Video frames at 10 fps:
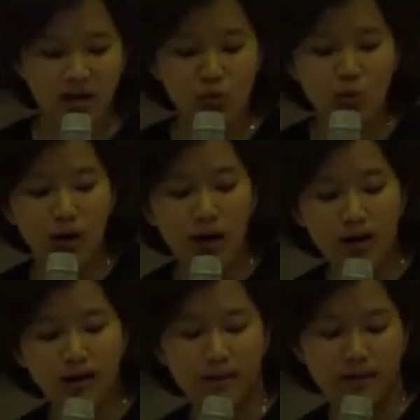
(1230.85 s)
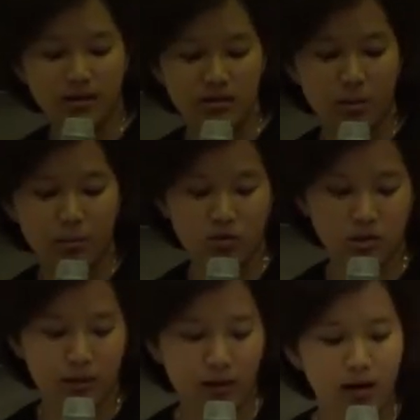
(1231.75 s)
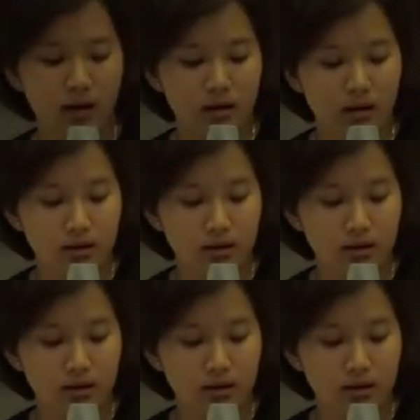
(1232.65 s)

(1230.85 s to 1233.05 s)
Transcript: kedua yang saya mau sampaikan adalah